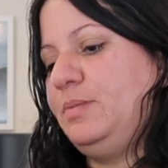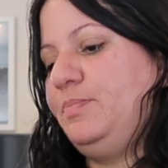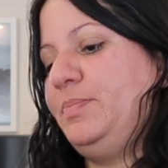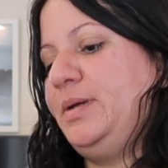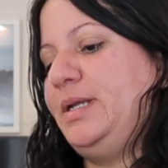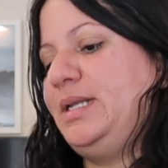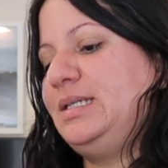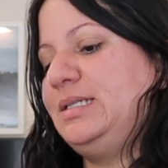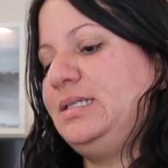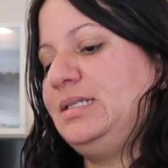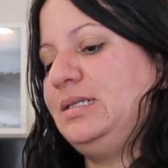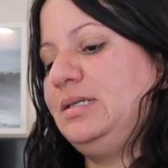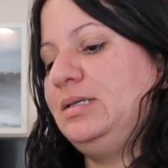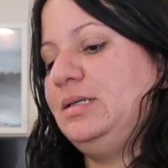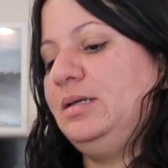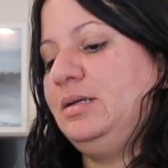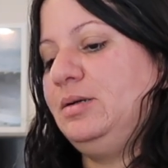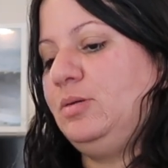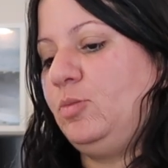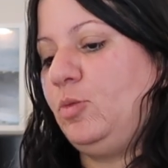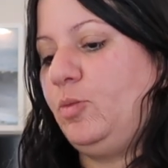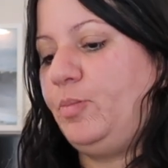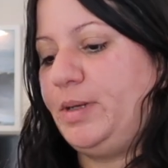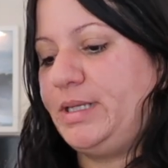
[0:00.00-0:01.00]
espérense,
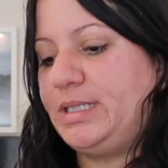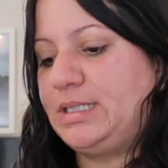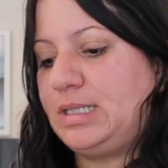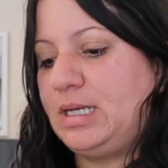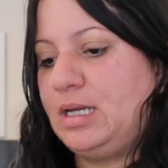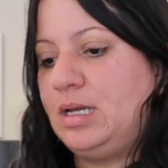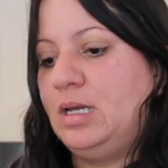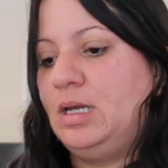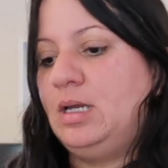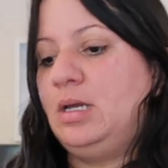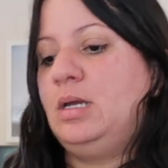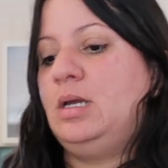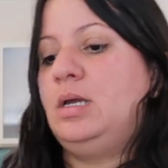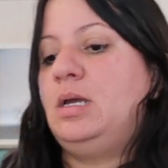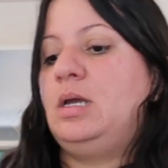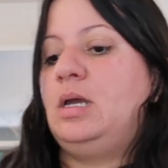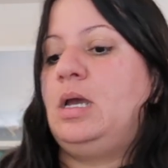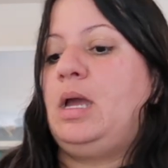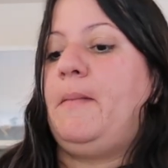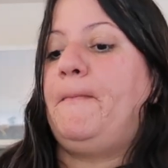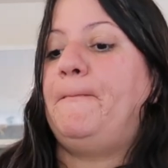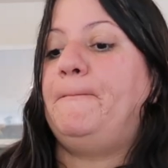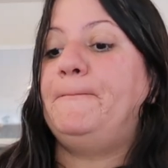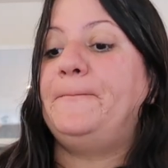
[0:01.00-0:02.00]
no pesa
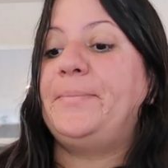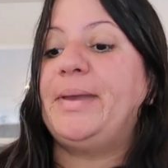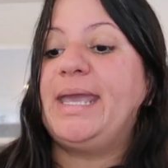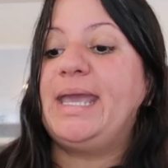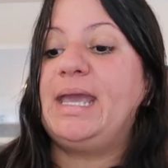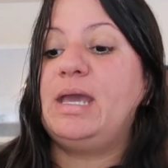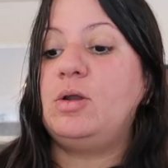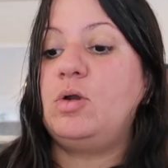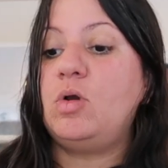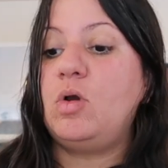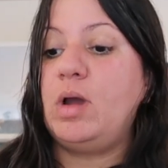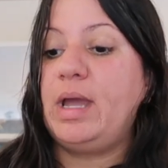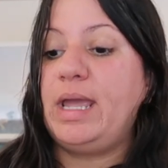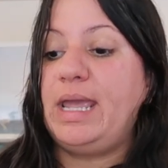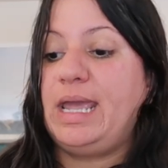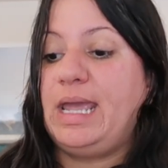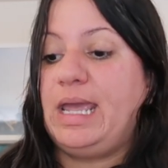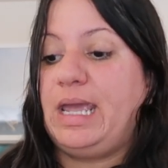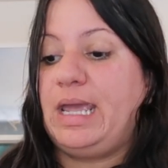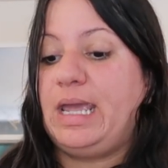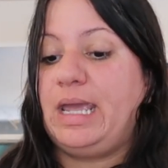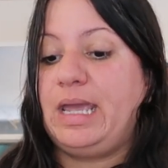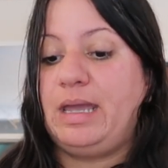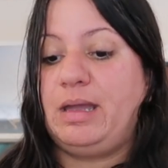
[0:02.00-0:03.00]
pero
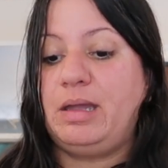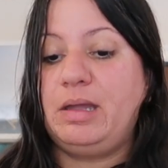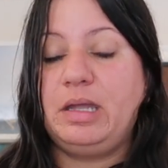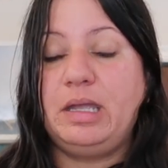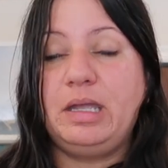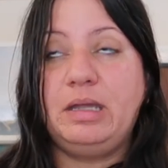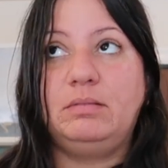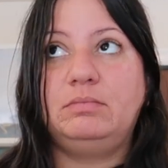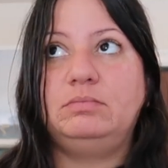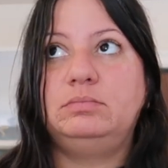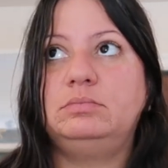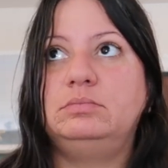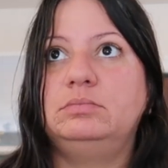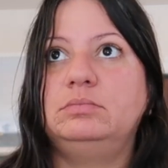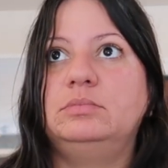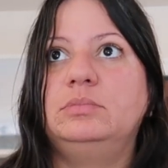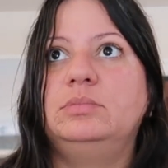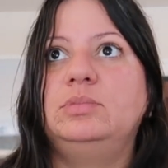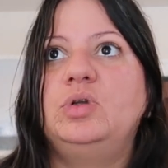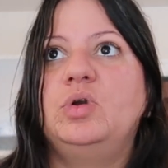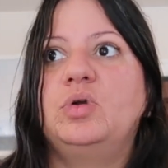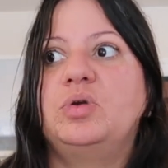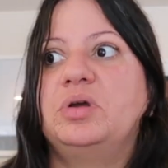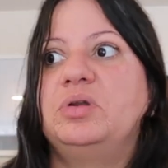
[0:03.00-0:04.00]
eh,
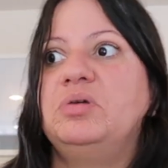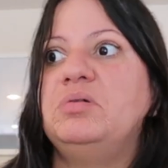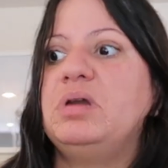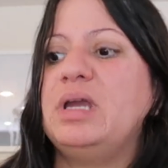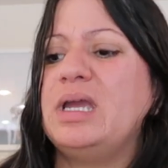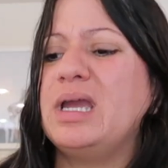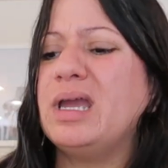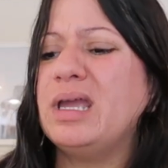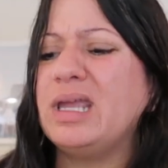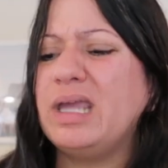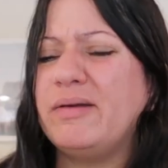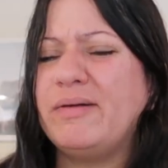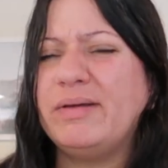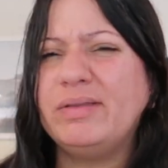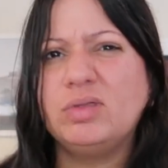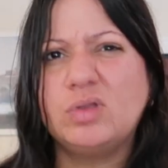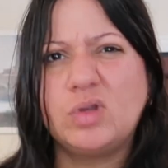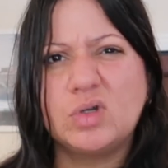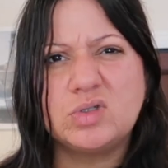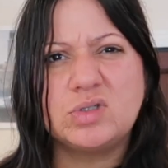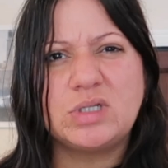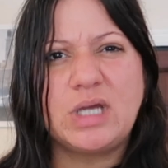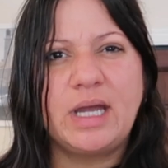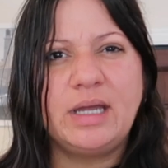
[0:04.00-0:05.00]
yo creo que ya llevan
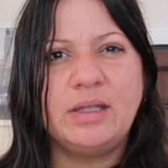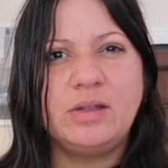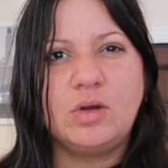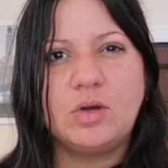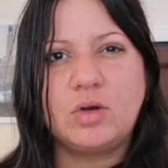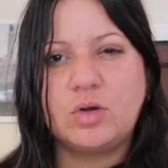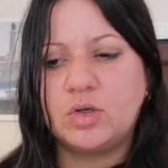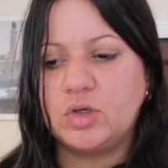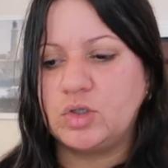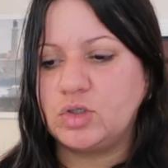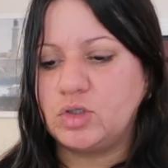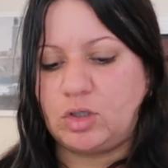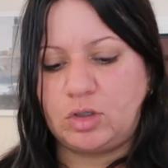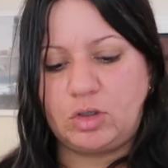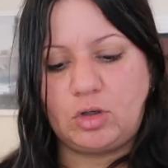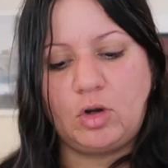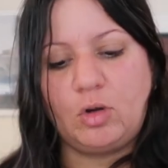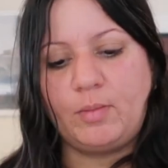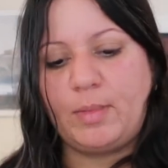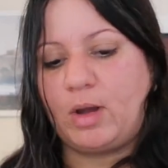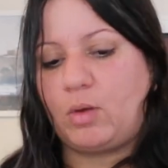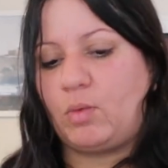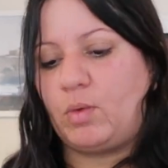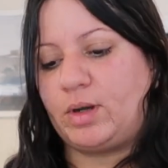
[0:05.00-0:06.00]
dos años con nosotros,
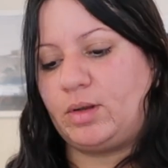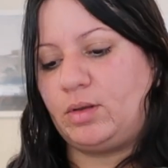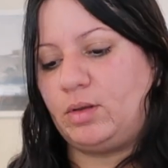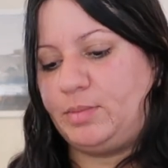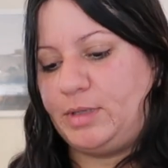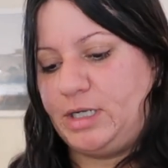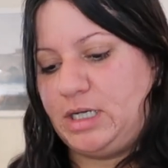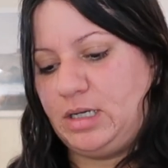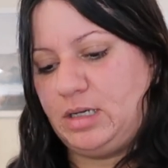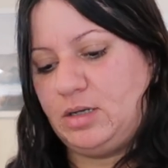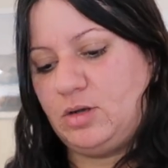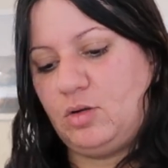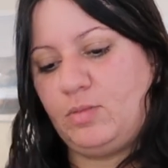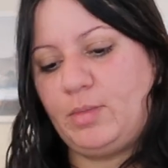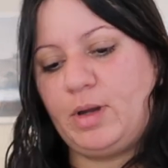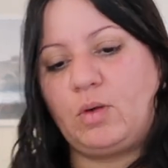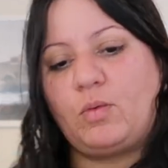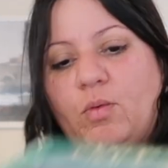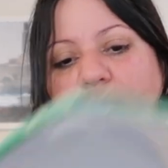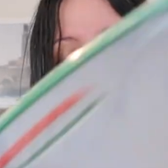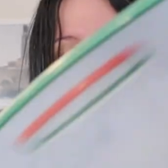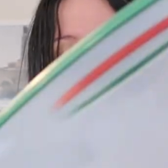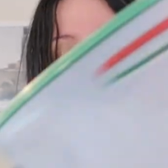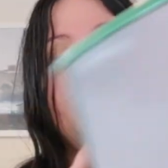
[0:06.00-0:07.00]
no me acuerdo, amigas, no me
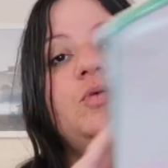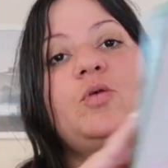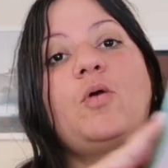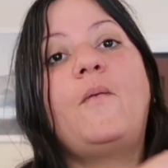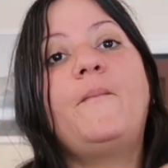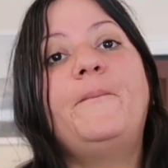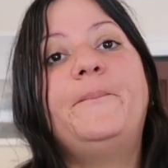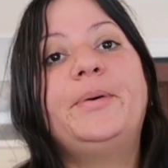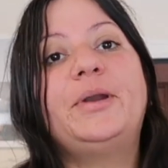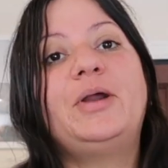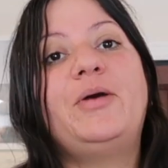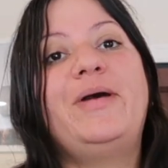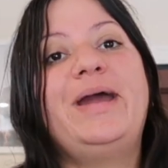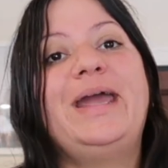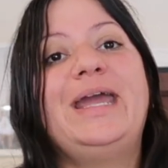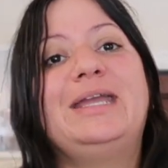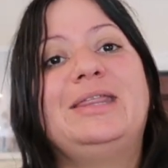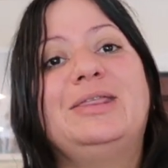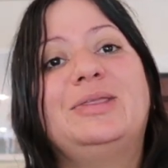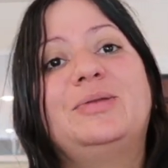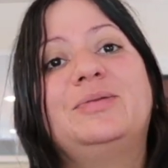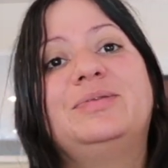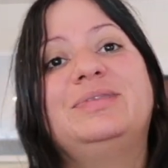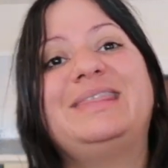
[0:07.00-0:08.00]
acuerdo. Compró
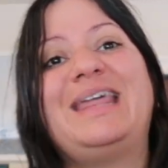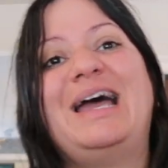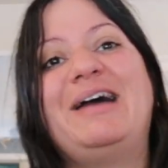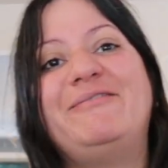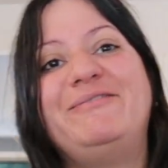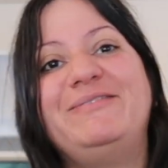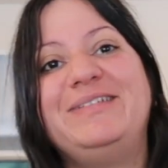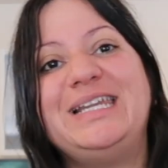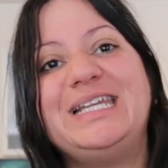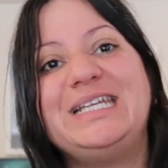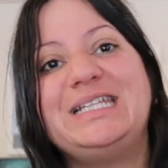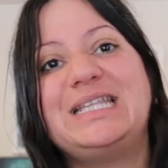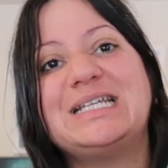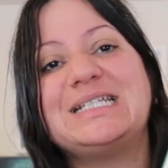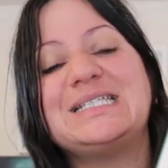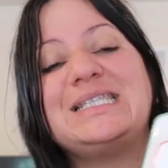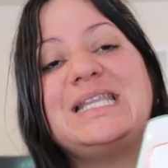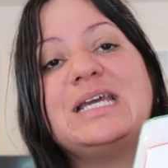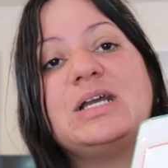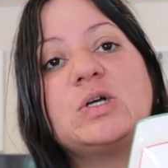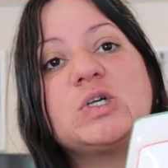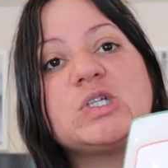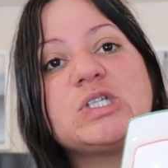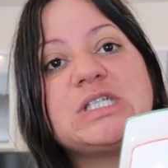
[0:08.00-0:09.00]
esto, tablitas
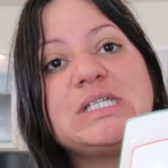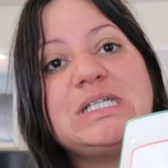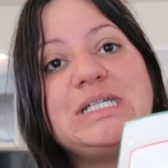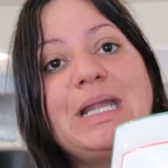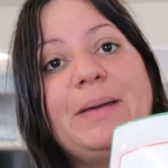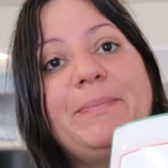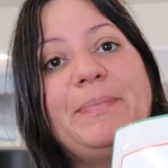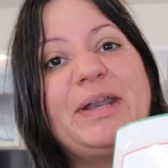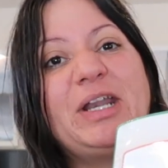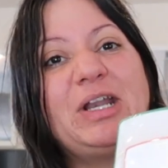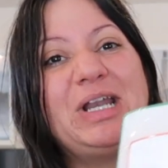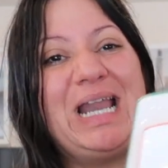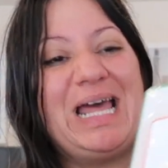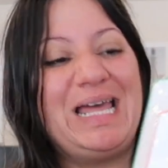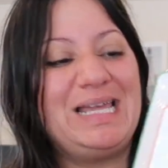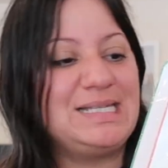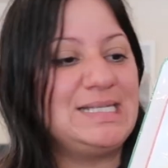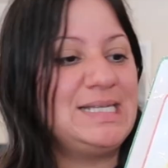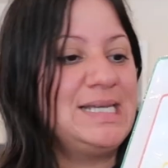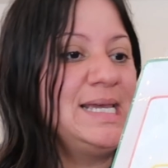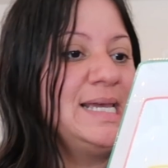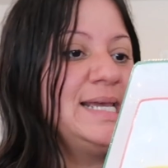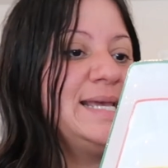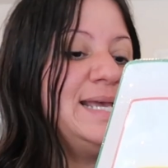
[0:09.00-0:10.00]
de cocina, pero las,
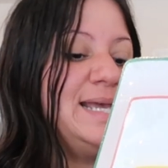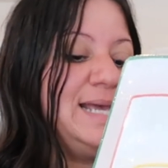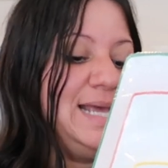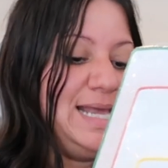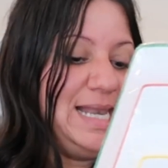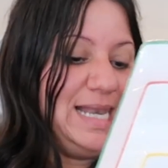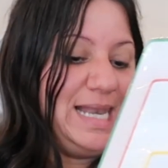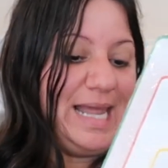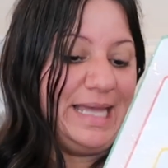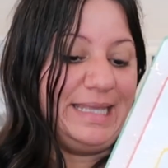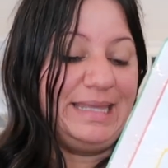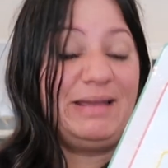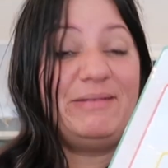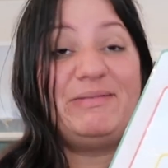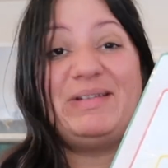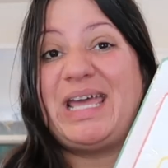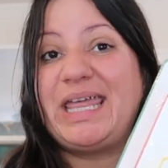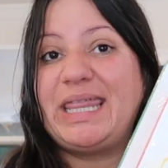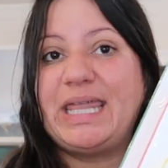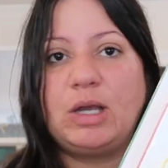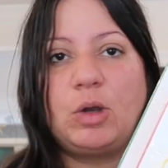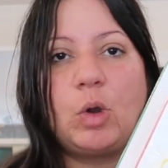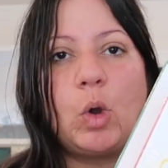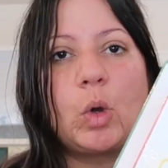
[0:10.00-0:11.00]
las
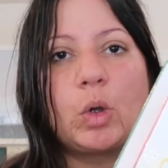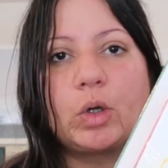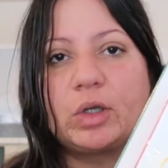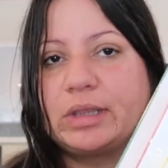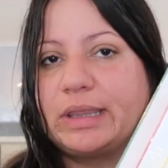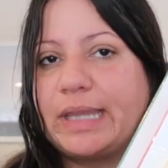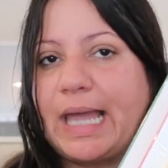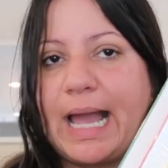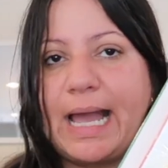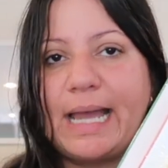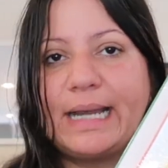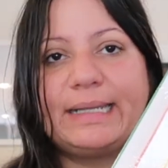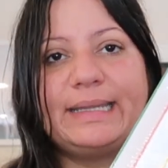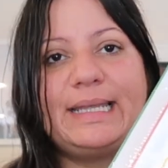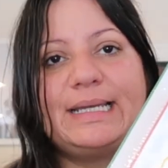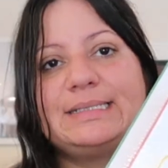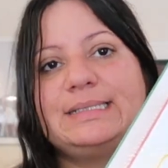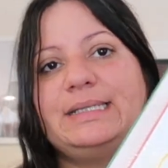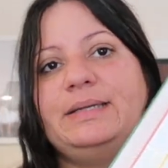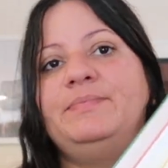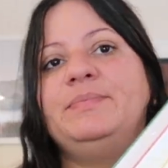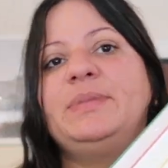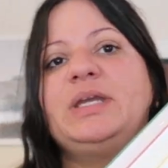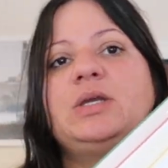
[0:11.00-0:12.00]
tablas de cortar, de
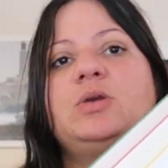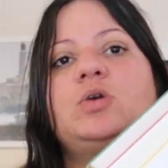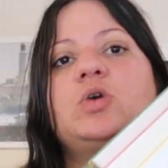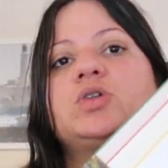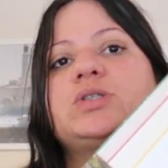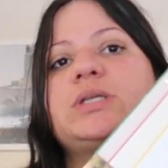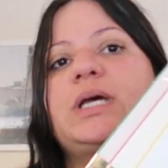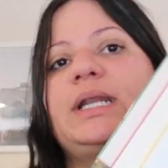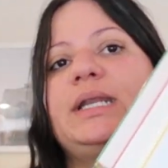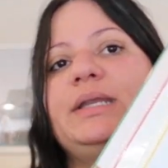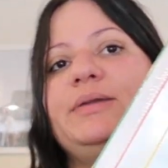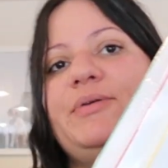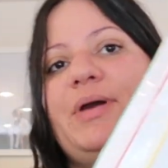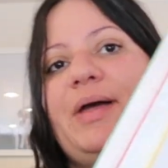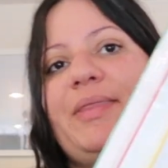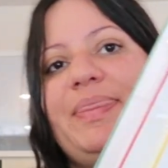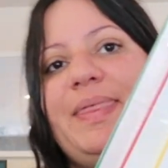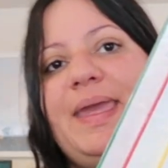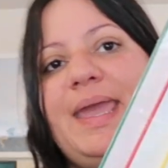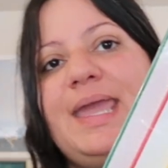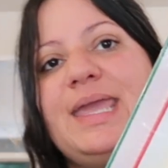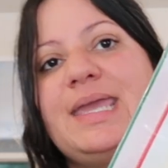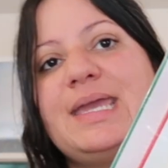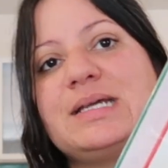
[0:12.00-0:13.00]
hacer mis cosas arriba
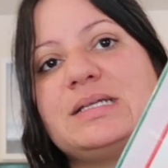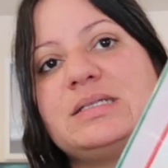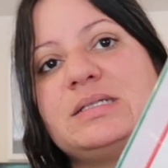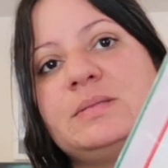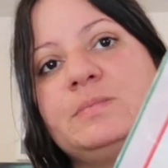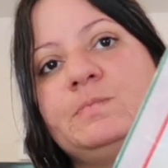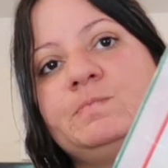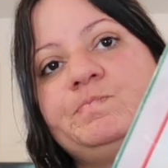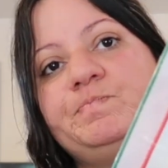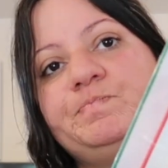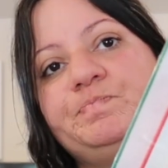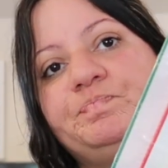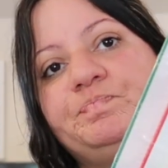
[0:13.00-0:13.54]
de ellas.